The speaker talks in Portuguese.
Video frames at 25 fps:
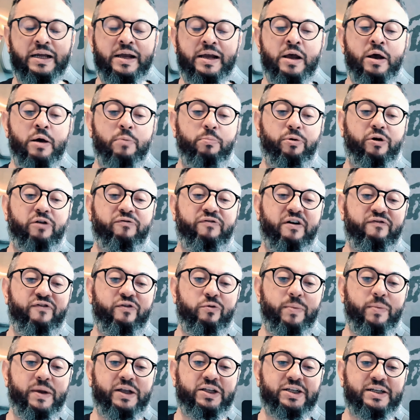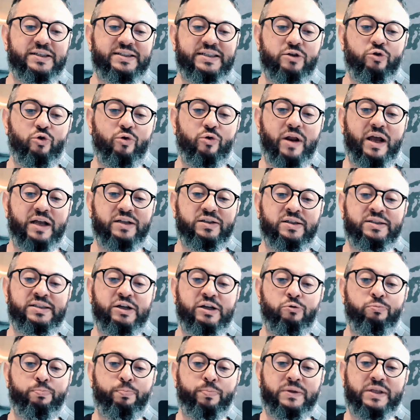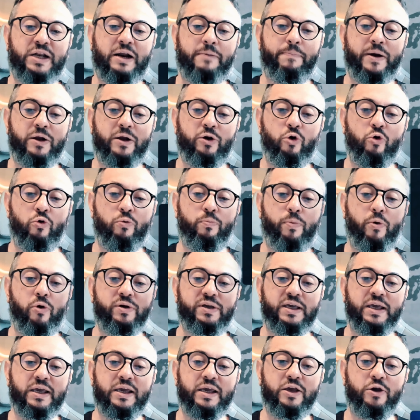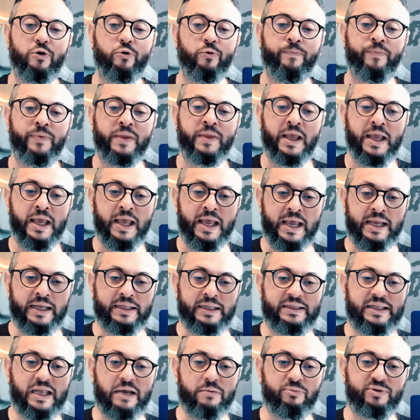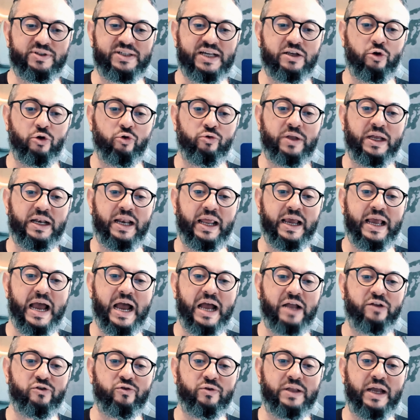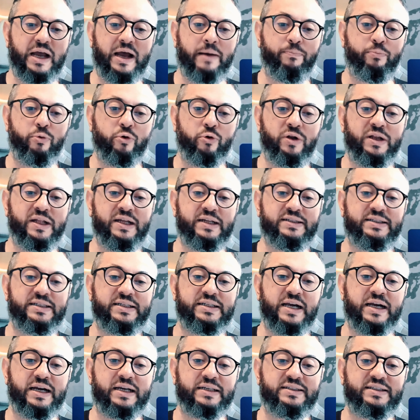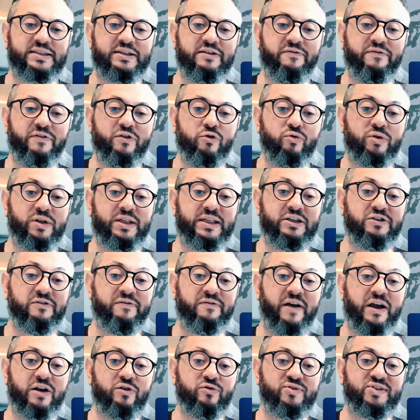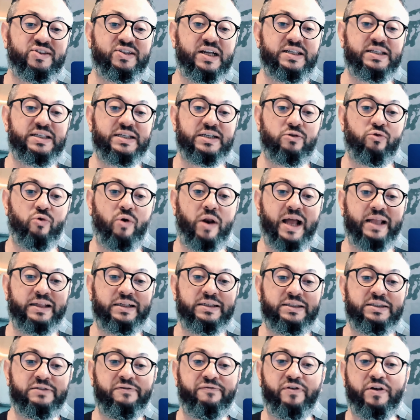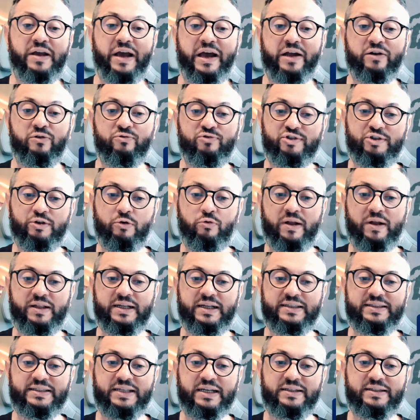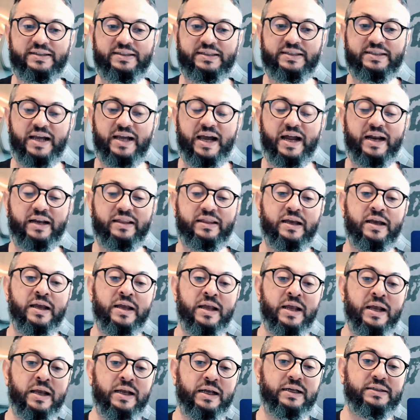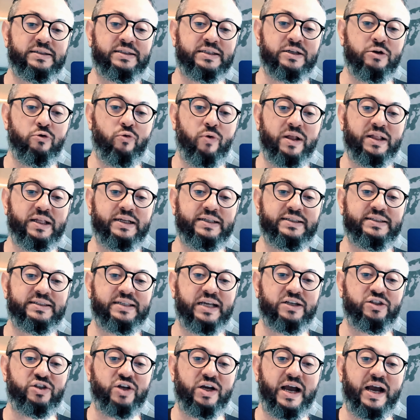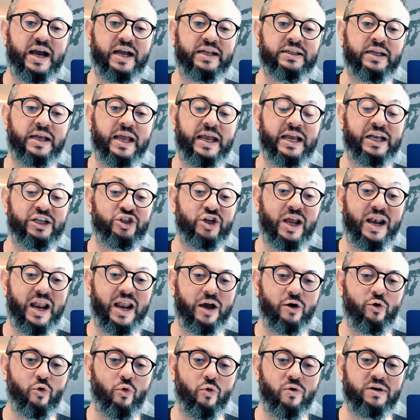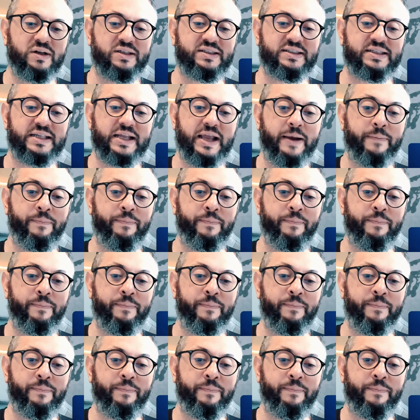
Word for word: Provavelmente as anuladas atrapalhou um pouquinho. Temos aqui o delegado da Polícia Civil, que tiveram seis anuladas e ficaram 57 certa e 57 errada, é de Alagoas, né?